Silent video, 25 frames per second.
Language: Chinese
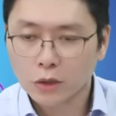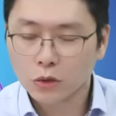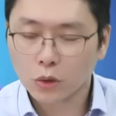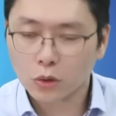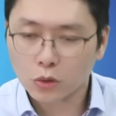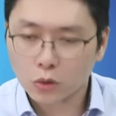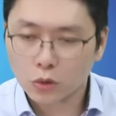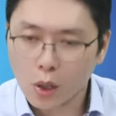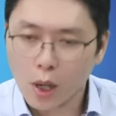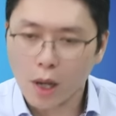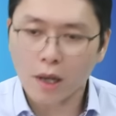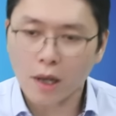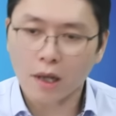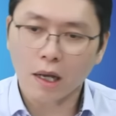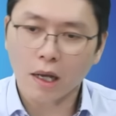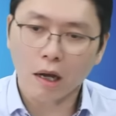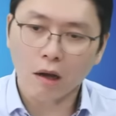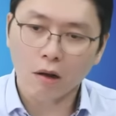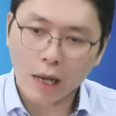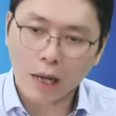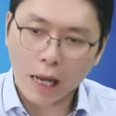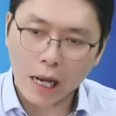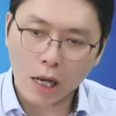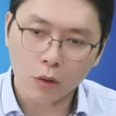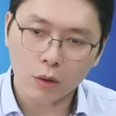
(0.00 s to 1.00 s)
创高
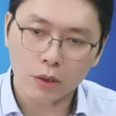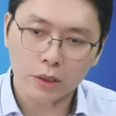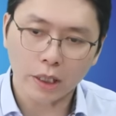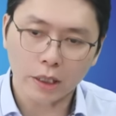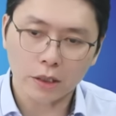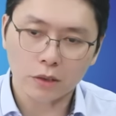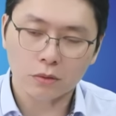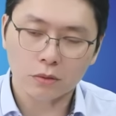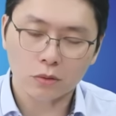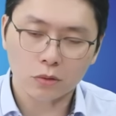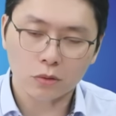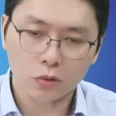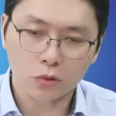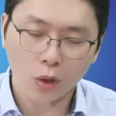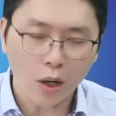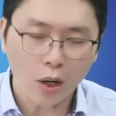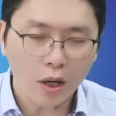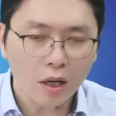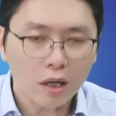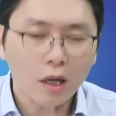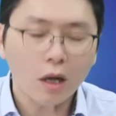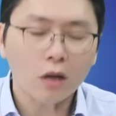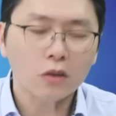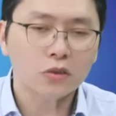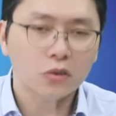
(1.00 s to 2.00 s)
拉回，但创
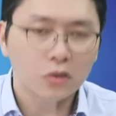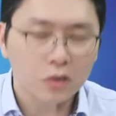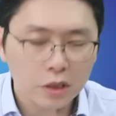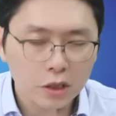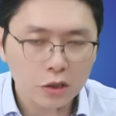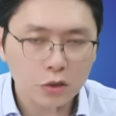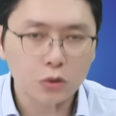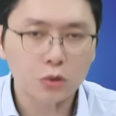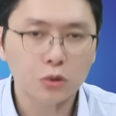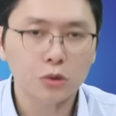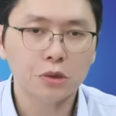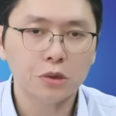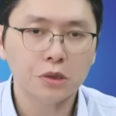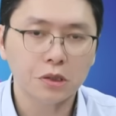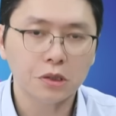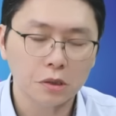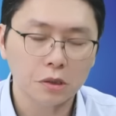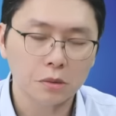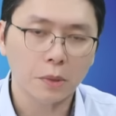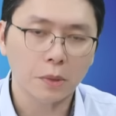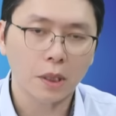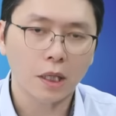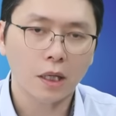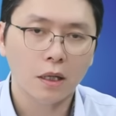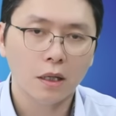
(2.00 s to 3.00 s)
高就是个趋势
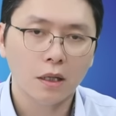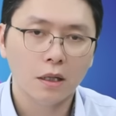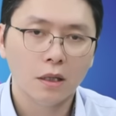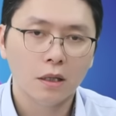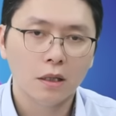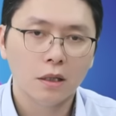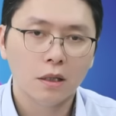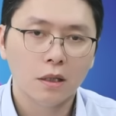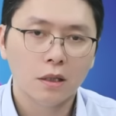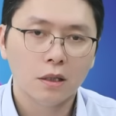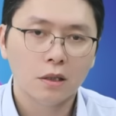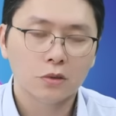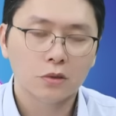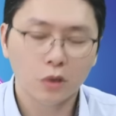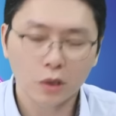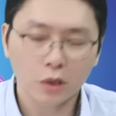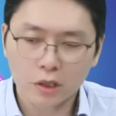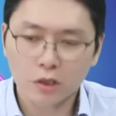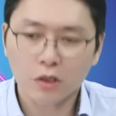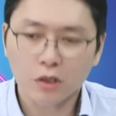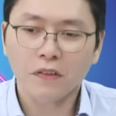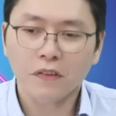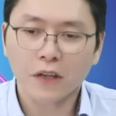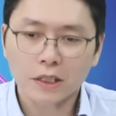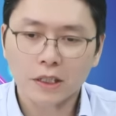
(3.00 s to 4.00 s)
嘛，是。所以你
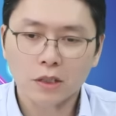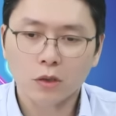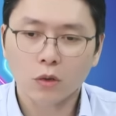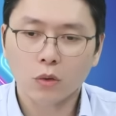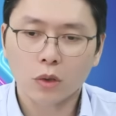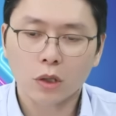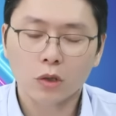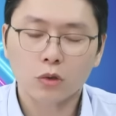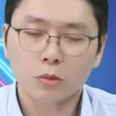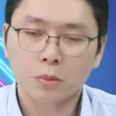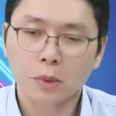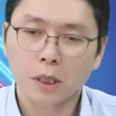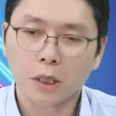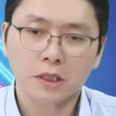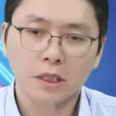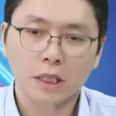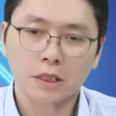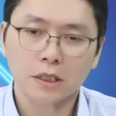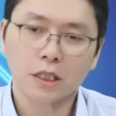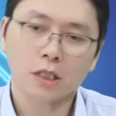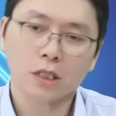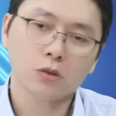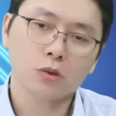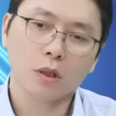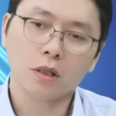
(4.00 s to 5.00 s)
会发现，我的股票常
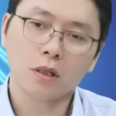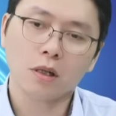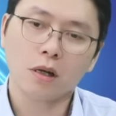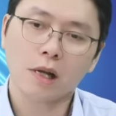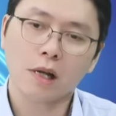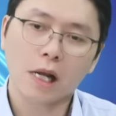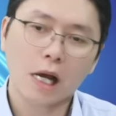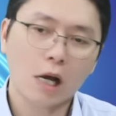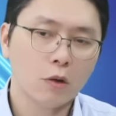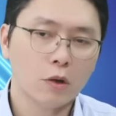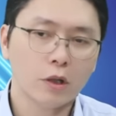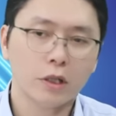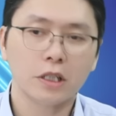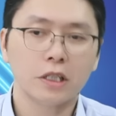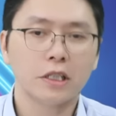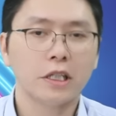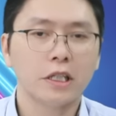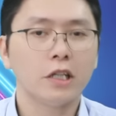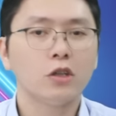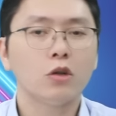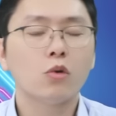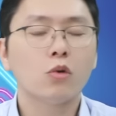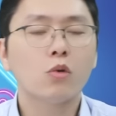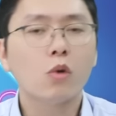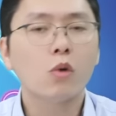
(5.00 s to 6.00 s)
常创高拉回，隔天
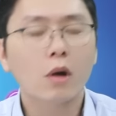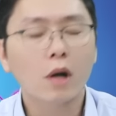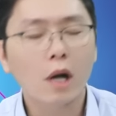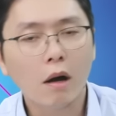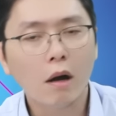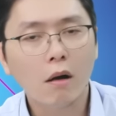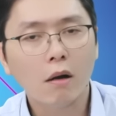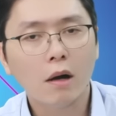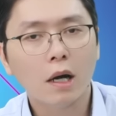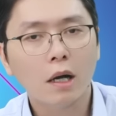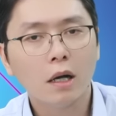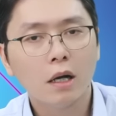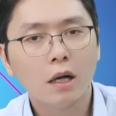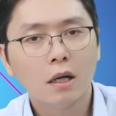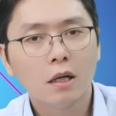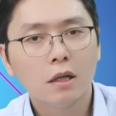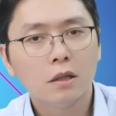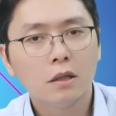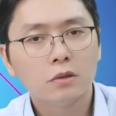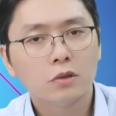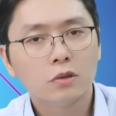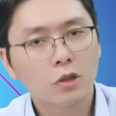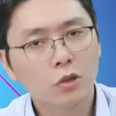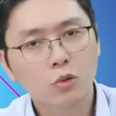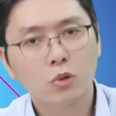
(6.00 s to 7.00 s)
又过高啊。对。
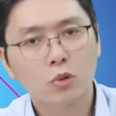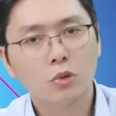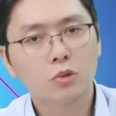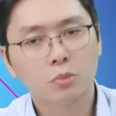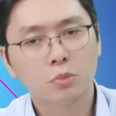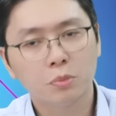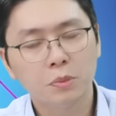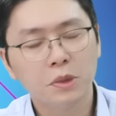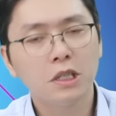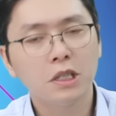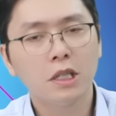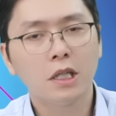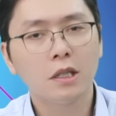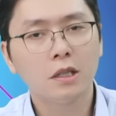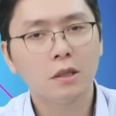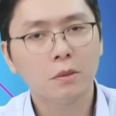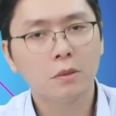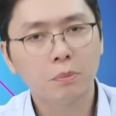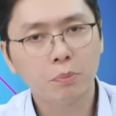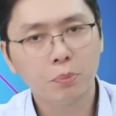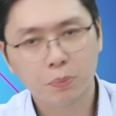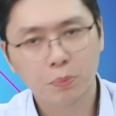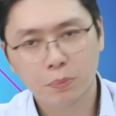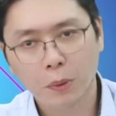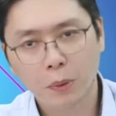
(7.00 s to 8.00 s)
这波明天的
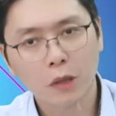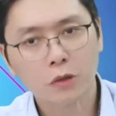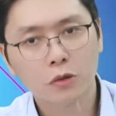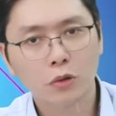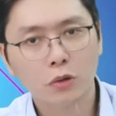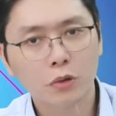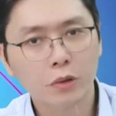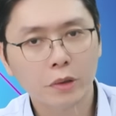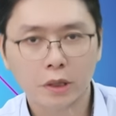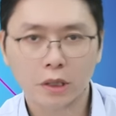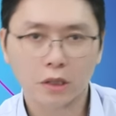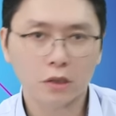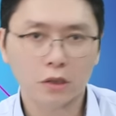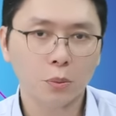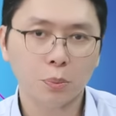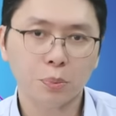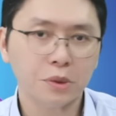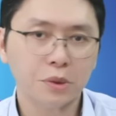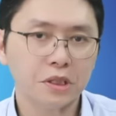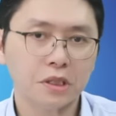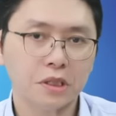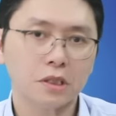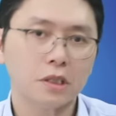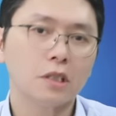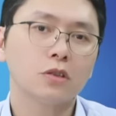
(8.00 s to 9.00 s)
报酬率可能就不
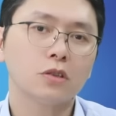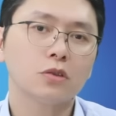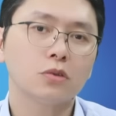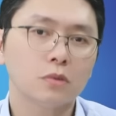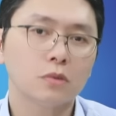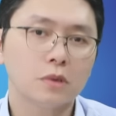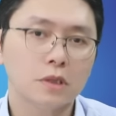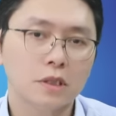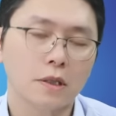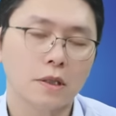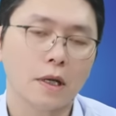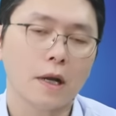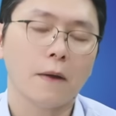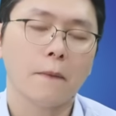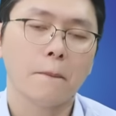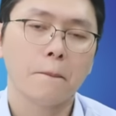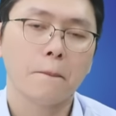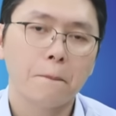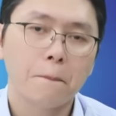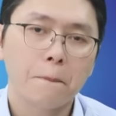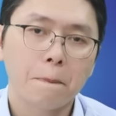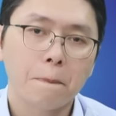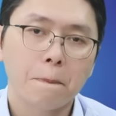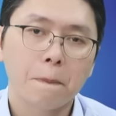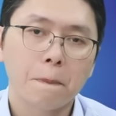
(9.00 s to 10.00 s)
止这个数字了。
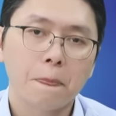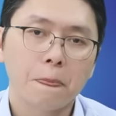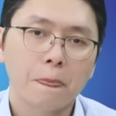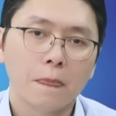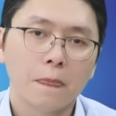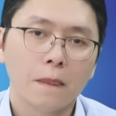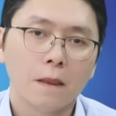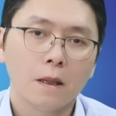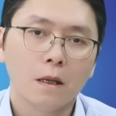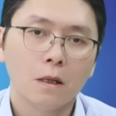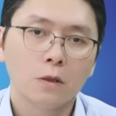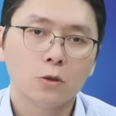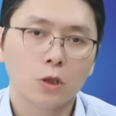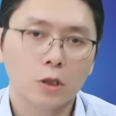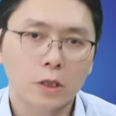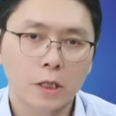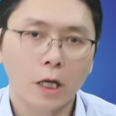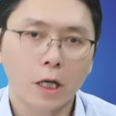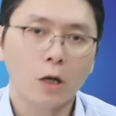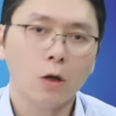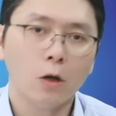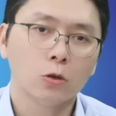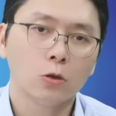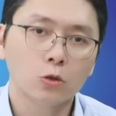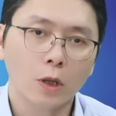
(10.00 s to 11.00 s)
嗯。所以
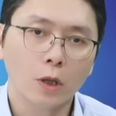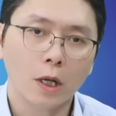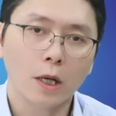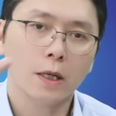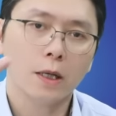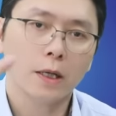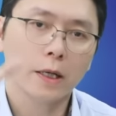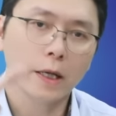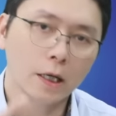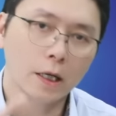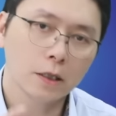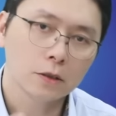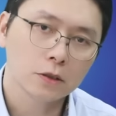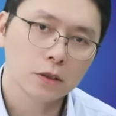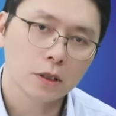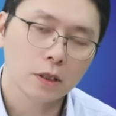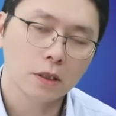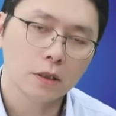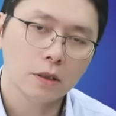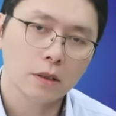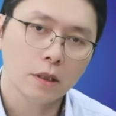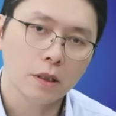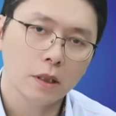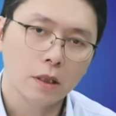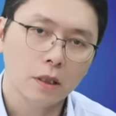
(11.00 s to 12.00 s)
天弘赚两成，哎，